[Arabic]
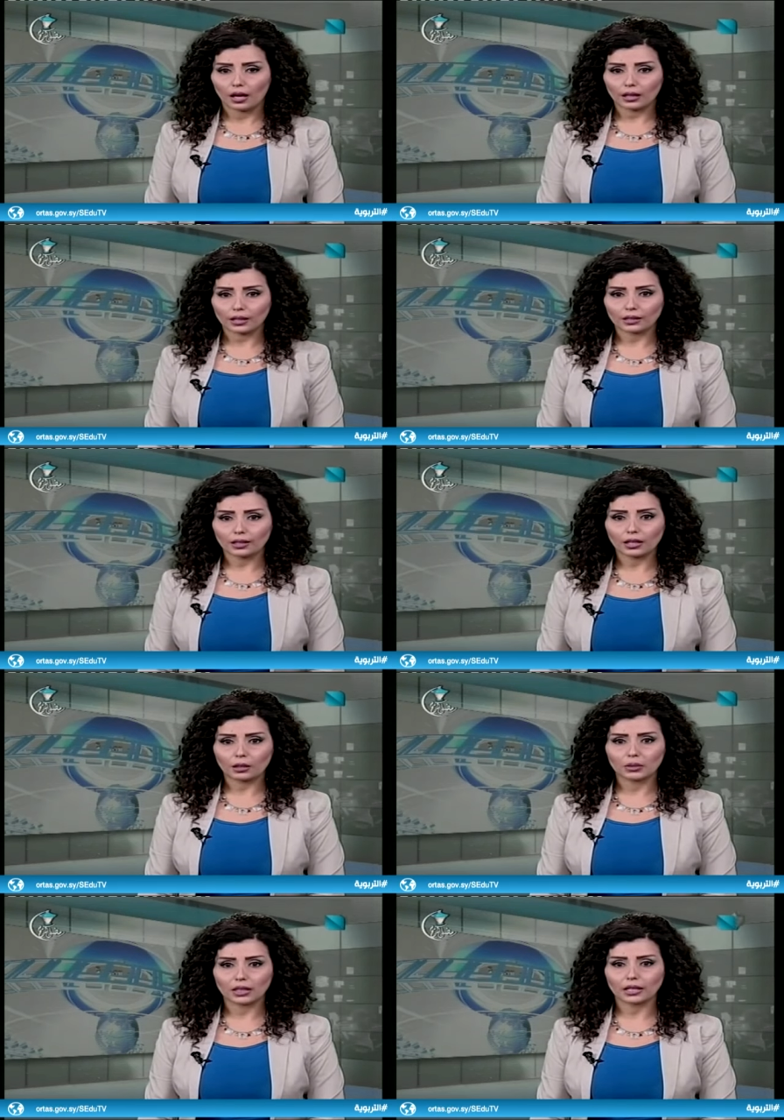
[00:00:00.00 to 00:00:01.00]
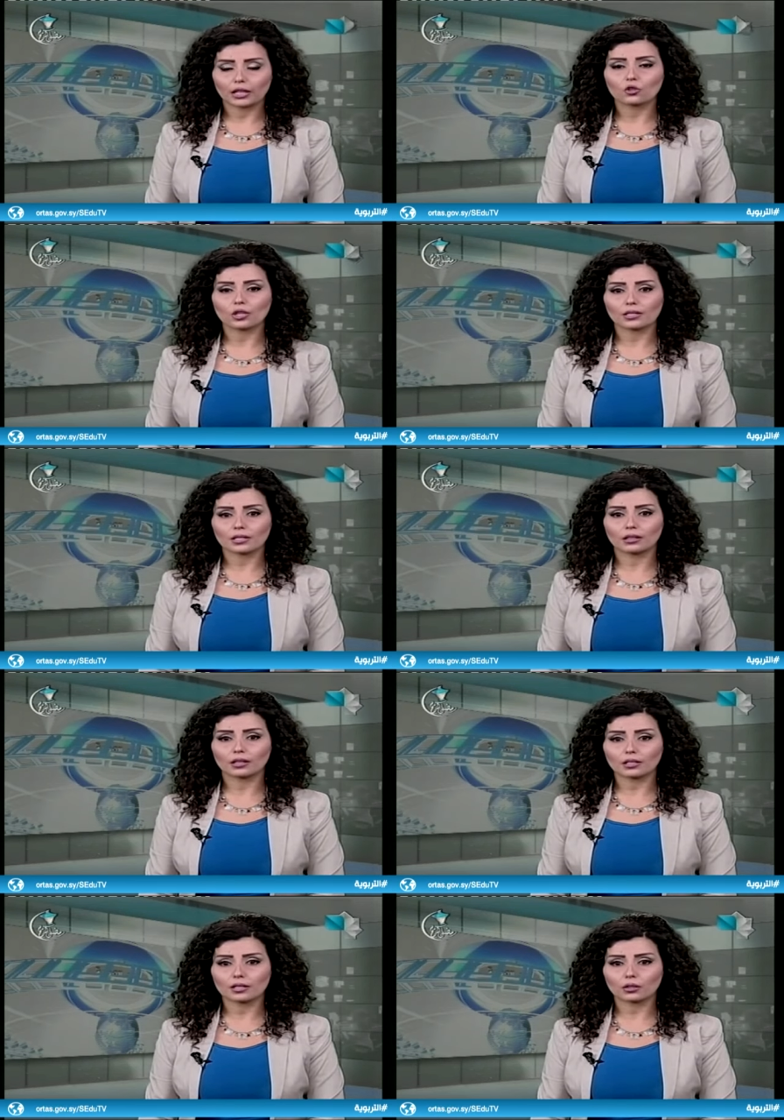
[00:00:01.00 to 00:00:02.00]
أكد أهمية إنجاز
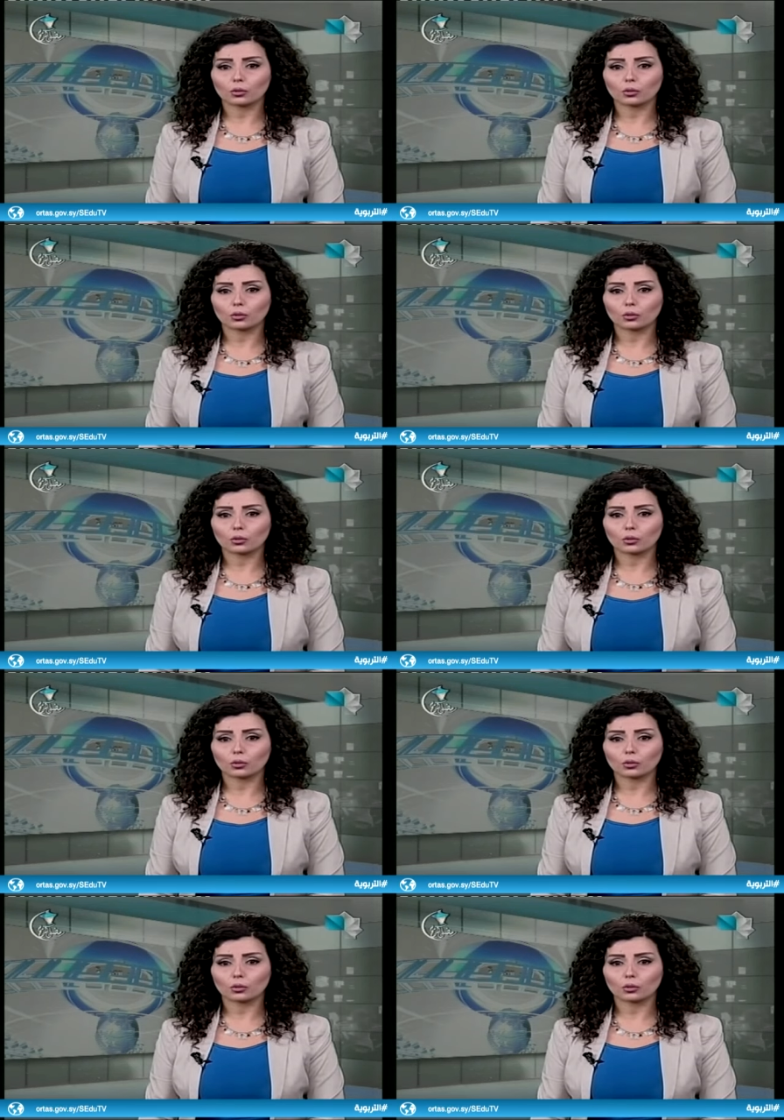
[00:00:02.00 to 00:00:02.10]
الدراسة